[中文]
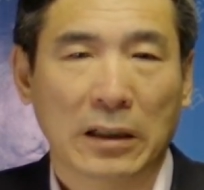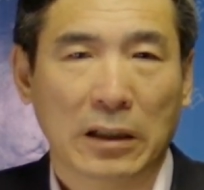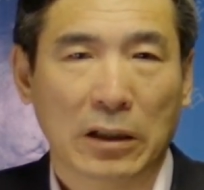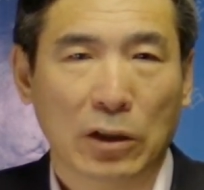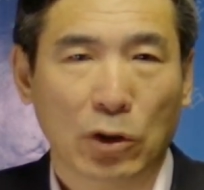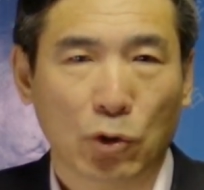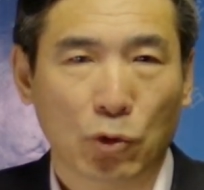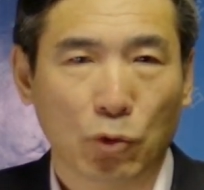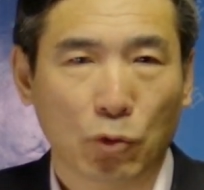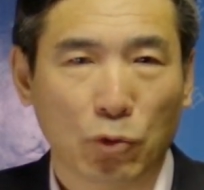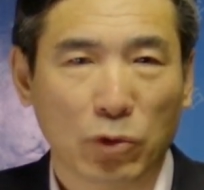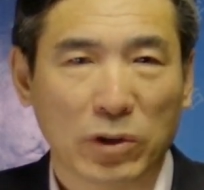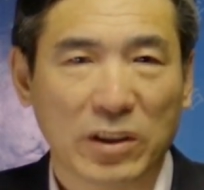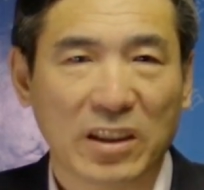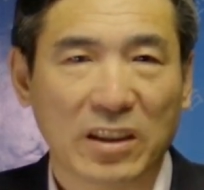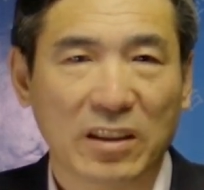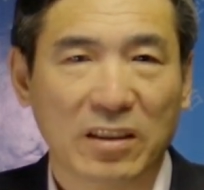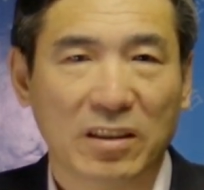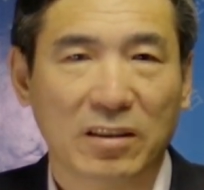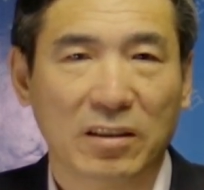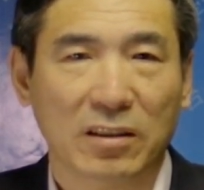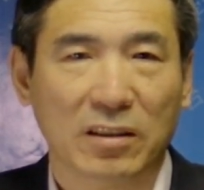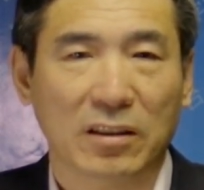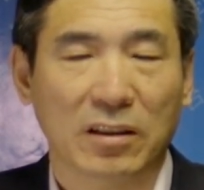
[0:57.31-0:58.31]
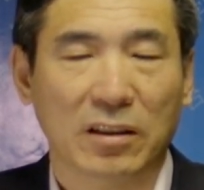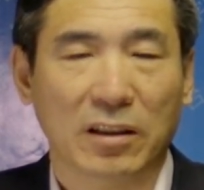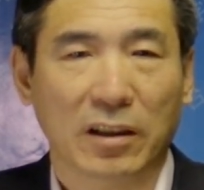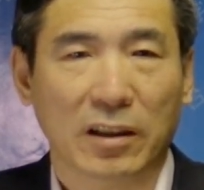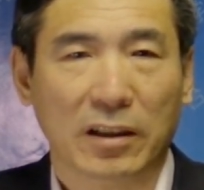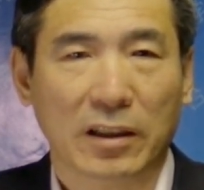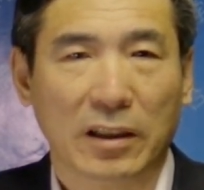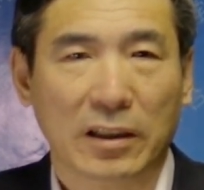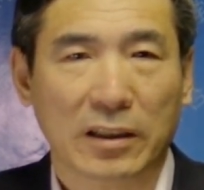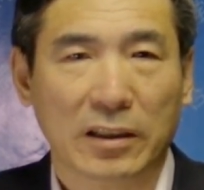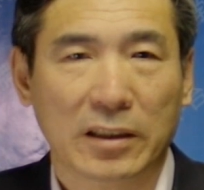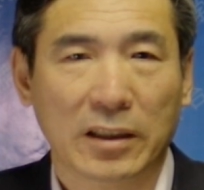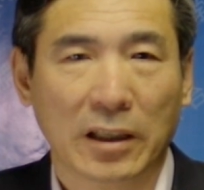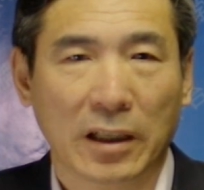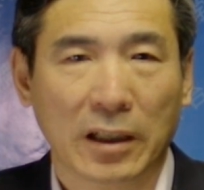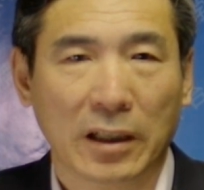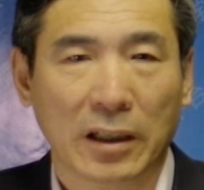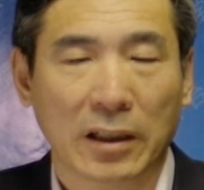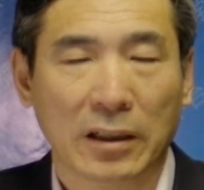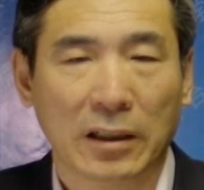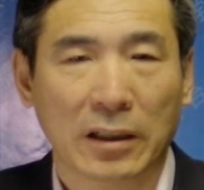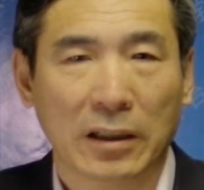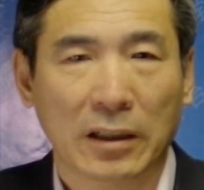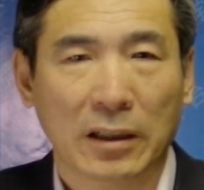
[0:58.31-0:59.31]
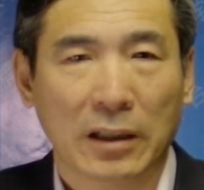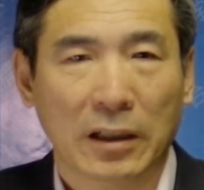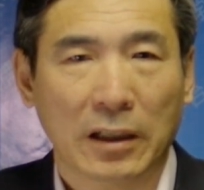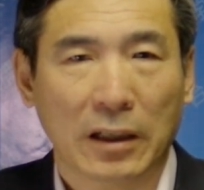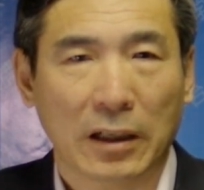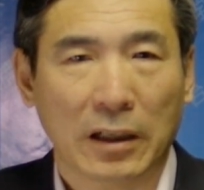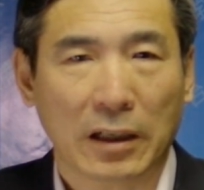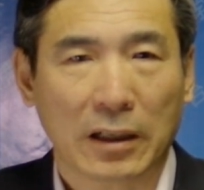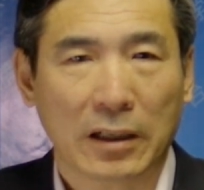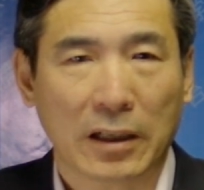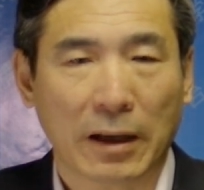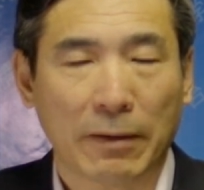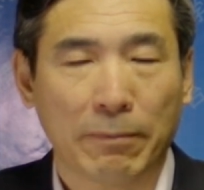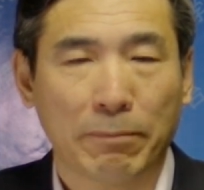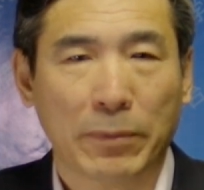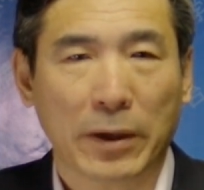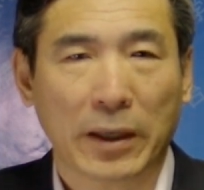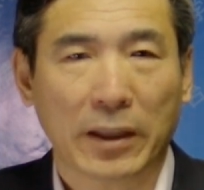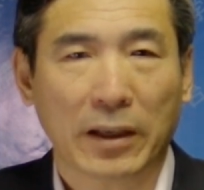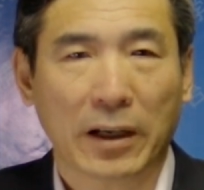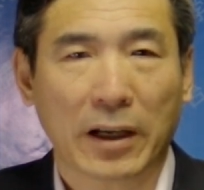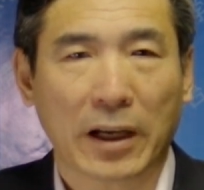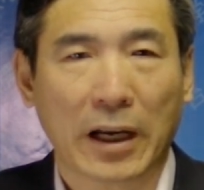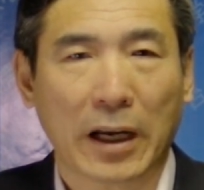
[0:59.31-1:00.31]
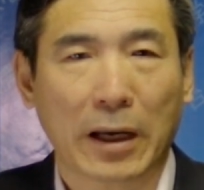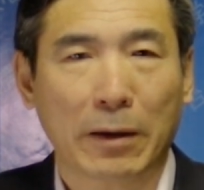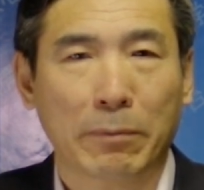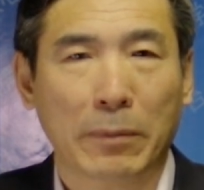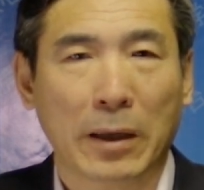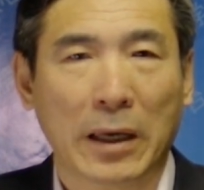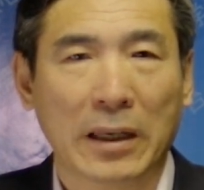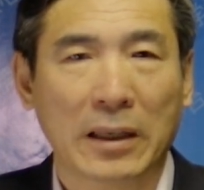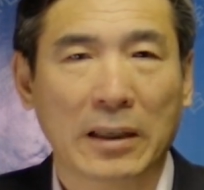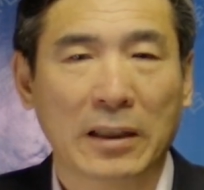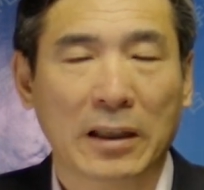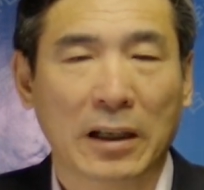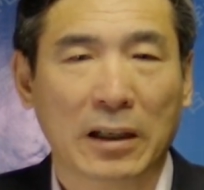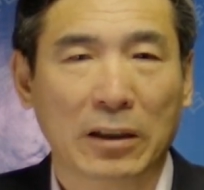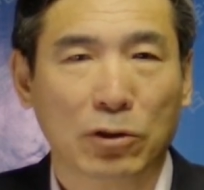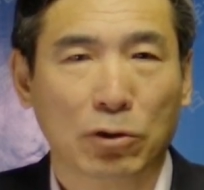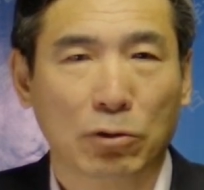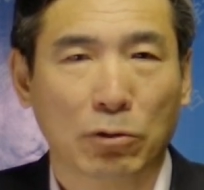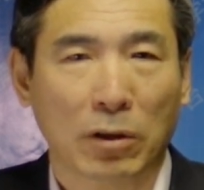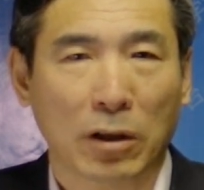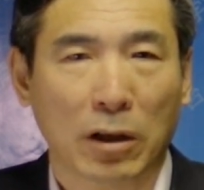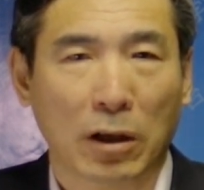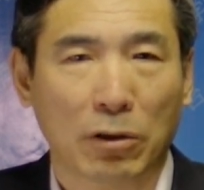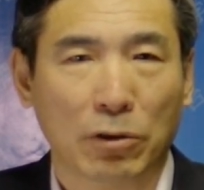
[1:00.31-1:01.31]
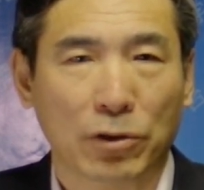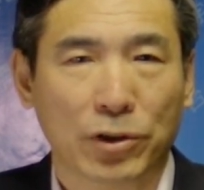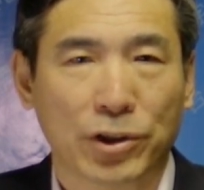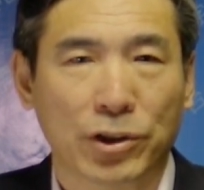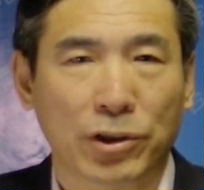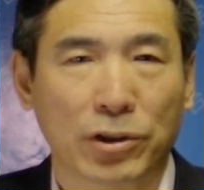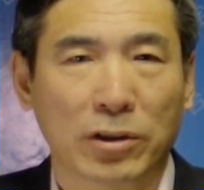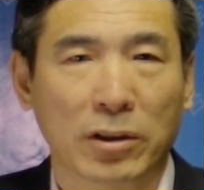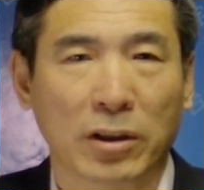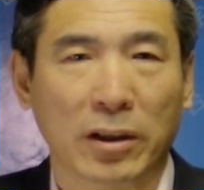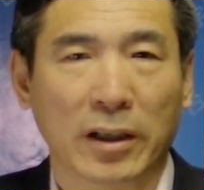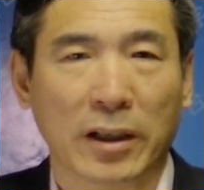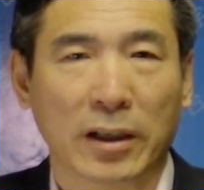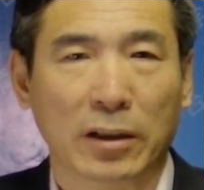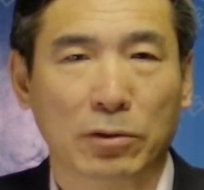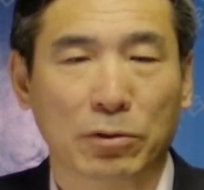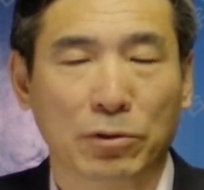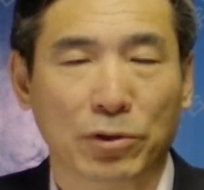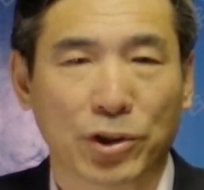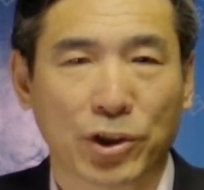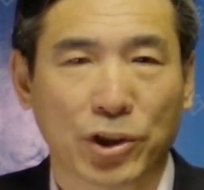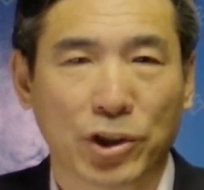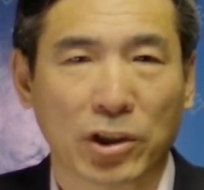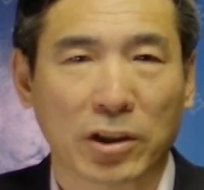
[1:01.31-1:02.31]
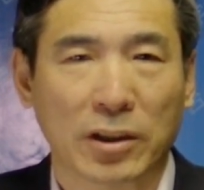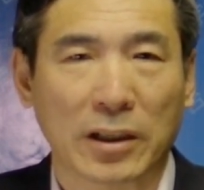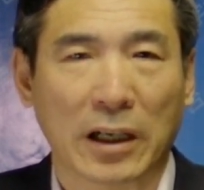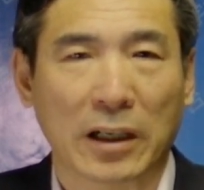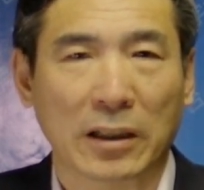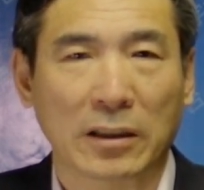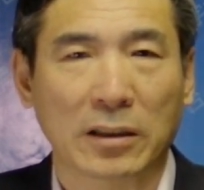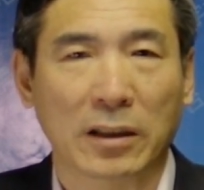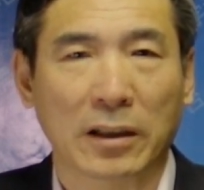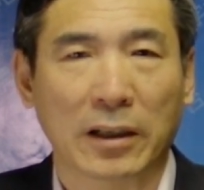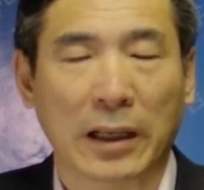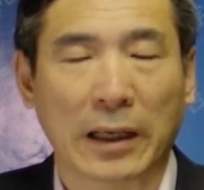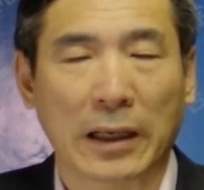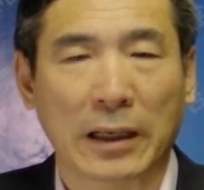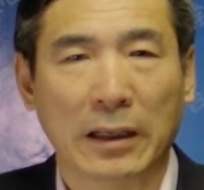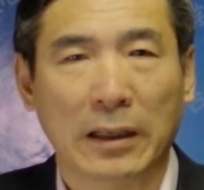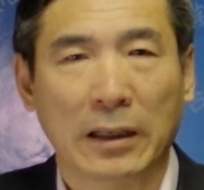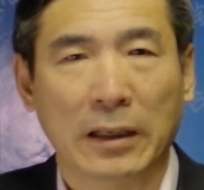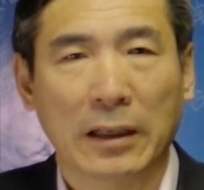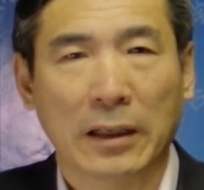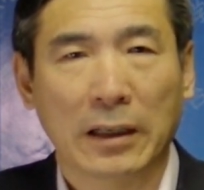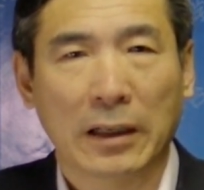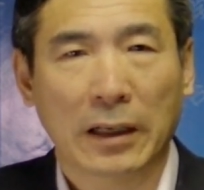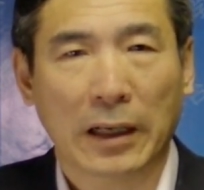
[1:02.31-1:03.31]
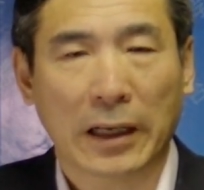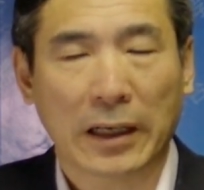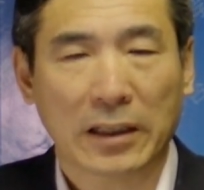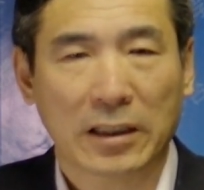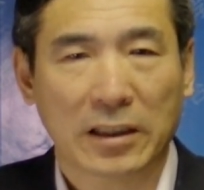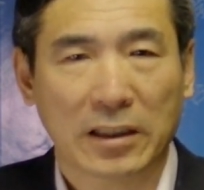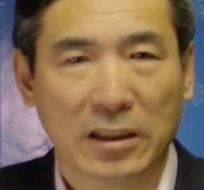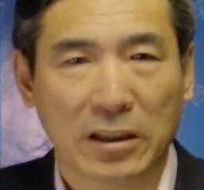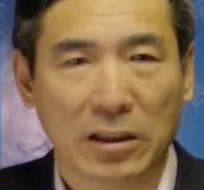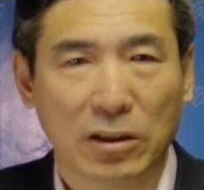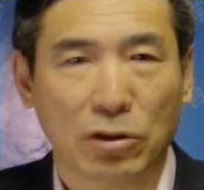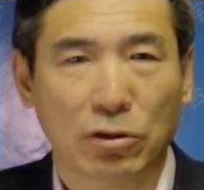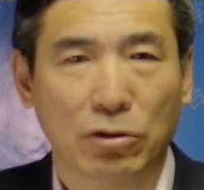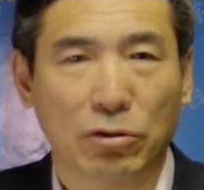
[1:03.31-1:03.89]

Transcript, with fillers: 呃，如饥似渴的，像一个呃干瘪的海绵一样，从老师这里，从师长这里来来吸